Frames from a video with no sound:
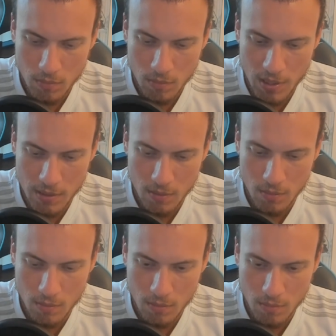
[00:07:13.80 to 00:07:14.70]
Aïe.
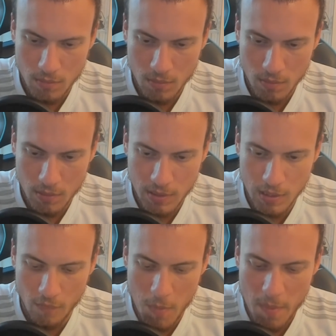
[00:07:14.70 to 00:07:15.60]
Et
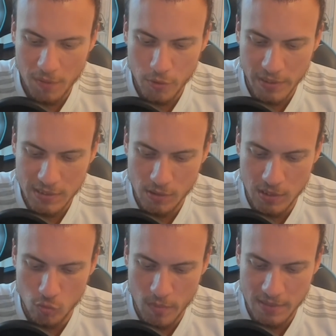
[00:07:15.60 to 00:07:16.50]
là, on va pas prendre de risque
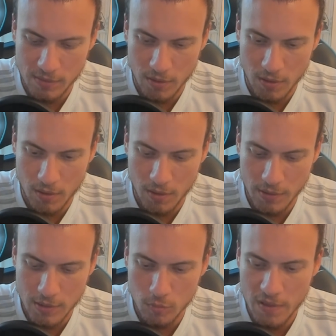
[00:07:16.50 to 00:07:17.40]
qu'il nous mette
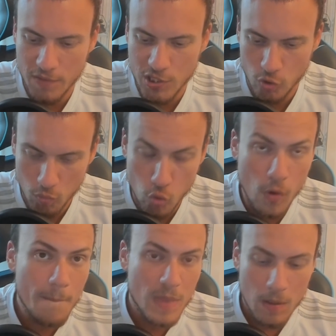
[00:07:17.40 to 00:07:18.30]
euh, Blue
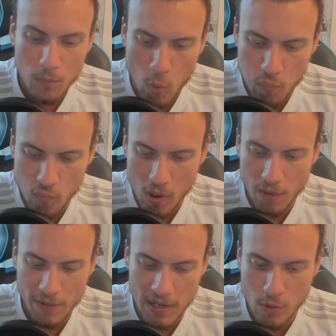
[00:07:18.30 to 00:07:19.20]
pour
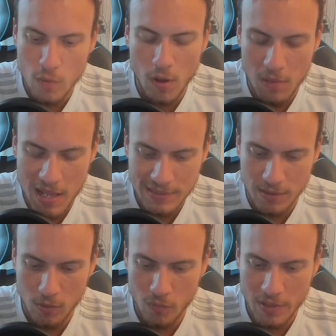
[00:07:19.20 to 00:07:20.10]
pouvoir faire la cover blast.
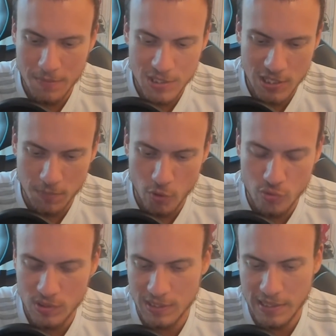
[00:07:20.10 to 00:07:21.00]
On va immédiatement
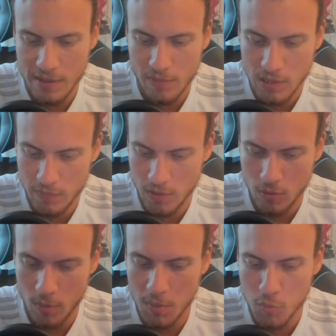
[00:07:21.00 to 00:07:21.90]
utiliser l'attaque à 20 qui va
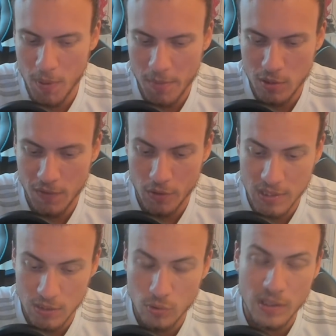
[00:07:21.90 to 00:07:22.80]
normalement nous permettre de faire le kill sur